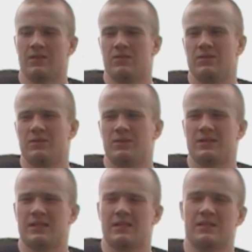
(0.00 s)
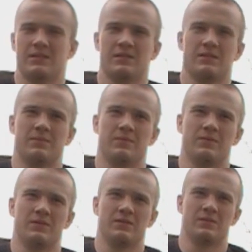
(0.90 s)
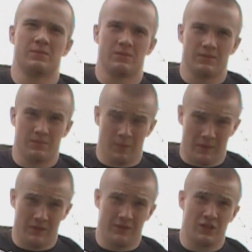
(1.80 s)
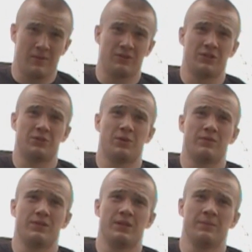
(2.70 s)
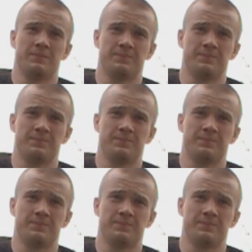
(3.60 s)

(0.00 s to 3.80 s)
Mm, chcę z, z, poprawić wytrzymałość na siłowni,